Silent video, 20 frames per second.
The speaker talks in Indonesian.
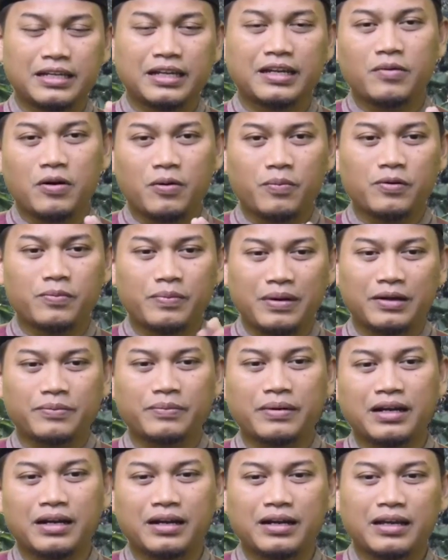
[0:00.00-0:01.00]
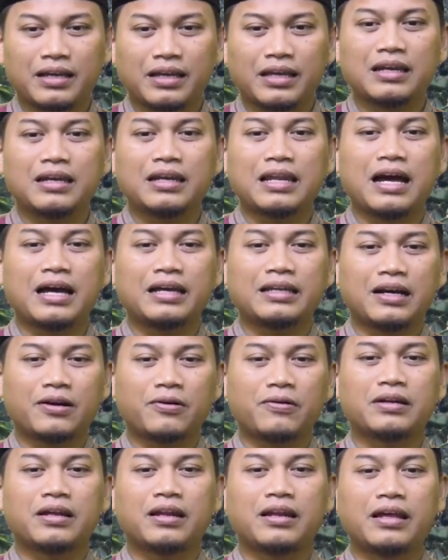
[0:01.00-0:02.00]
sendiri maupun bareng-bareng. Illa
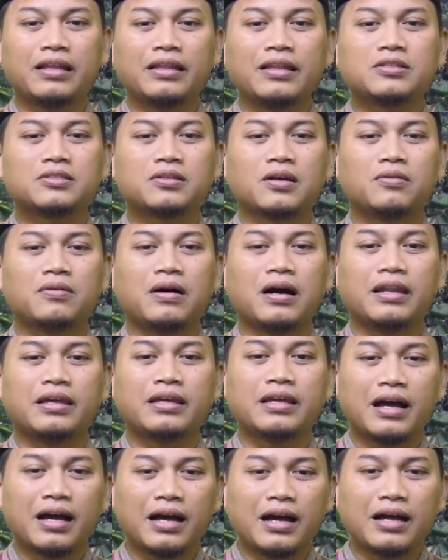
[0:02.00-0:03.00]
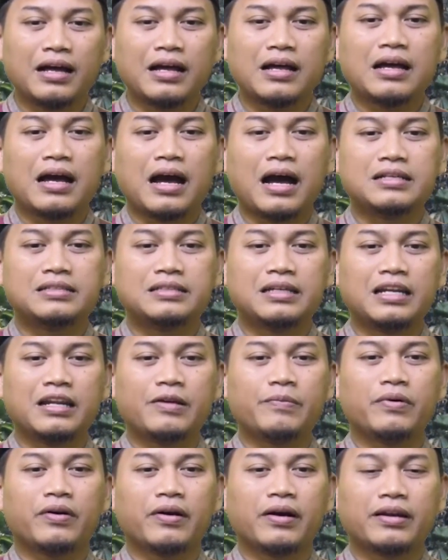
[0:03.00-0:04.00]
ayakun alladhi disolu alaiha
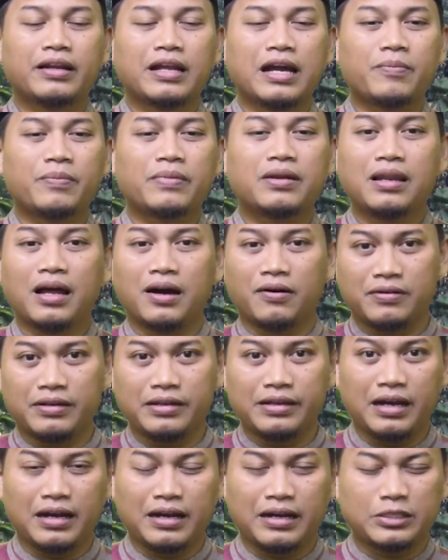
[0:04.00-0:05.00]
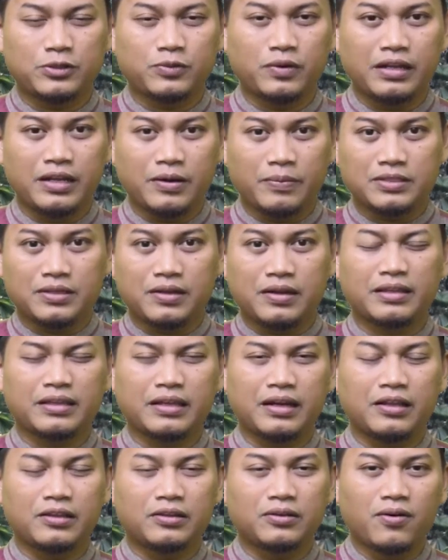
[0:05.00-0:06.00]
nih buhuri amril awliya. Kecuali yang
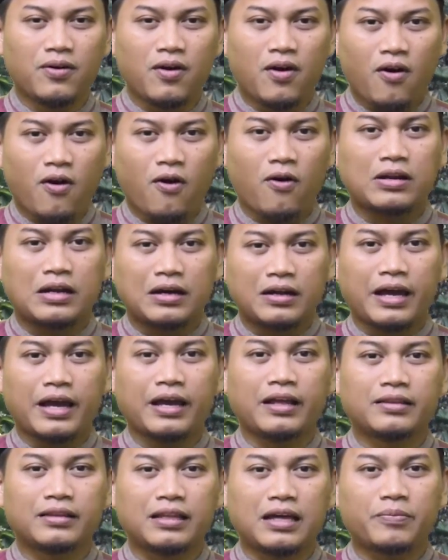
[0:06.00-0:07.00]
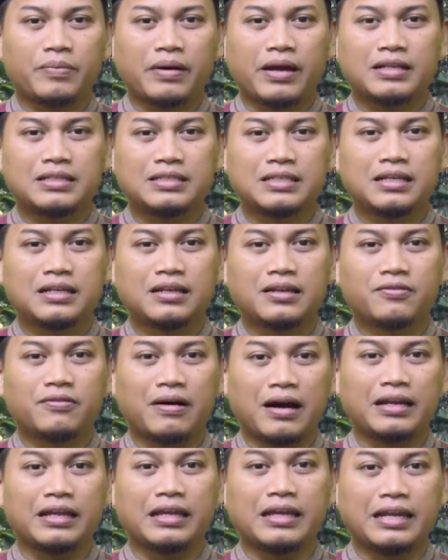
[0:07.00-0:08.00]
mensolatkan itu orang lain tanpa izin
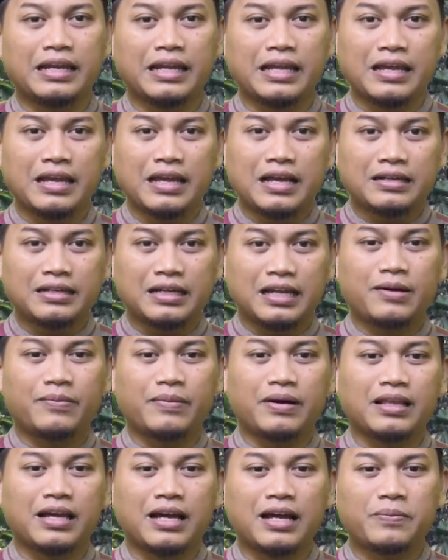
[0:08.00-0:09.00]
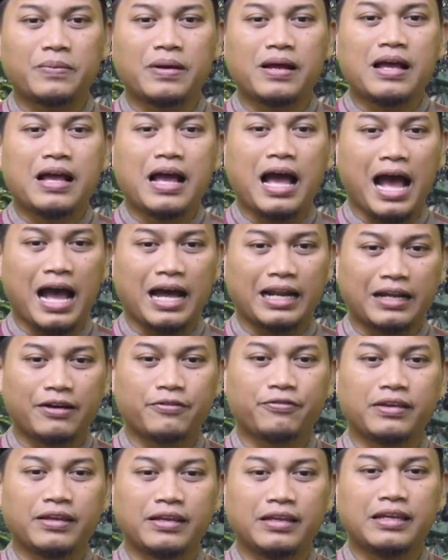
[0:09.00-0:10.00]
wali. Ini dalam madhab
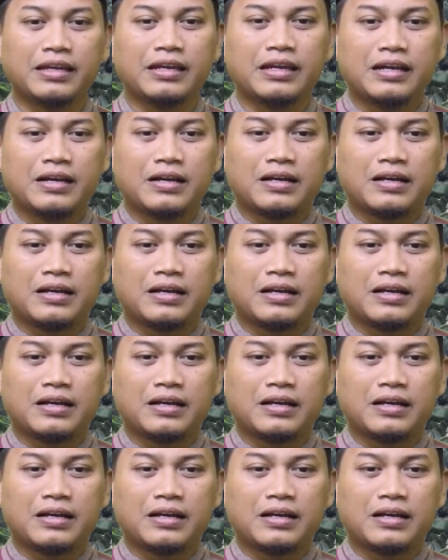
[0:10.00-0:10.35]
Hanafi.